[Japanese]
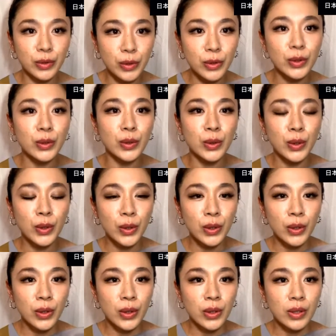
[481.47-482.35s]
を
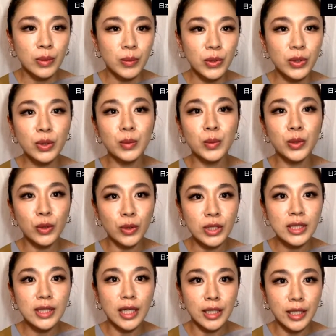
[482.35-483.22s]
もっともっと
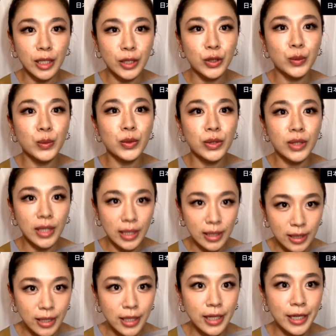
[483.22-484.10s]
したいなと思って
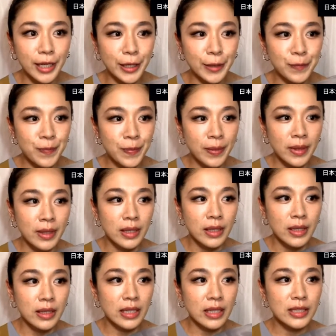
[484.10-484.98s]
いて
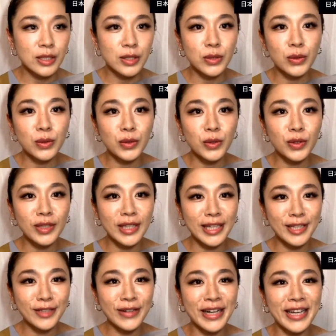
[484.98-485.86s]
でずっと踊って
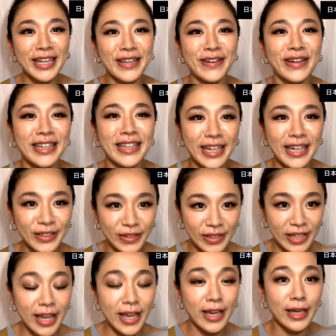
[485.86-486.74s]
いるわけではない
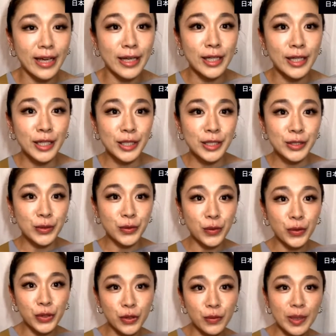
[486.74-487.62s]
ので
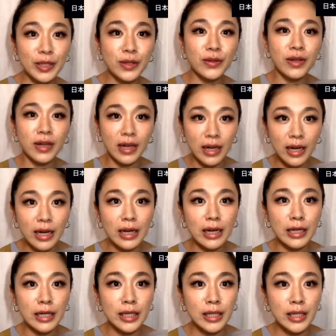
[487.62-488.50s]
の言葉と
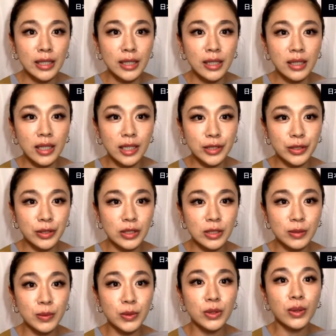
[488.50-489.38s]
かあの
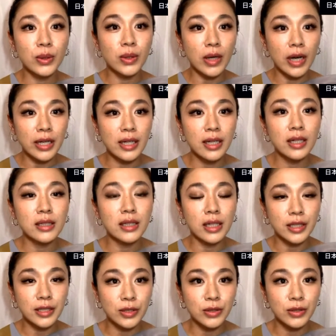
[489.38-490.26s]
自分の在り
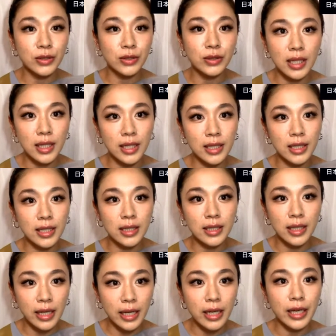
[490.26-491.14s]
方存
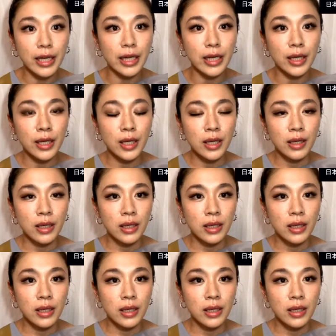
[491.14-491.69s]
在で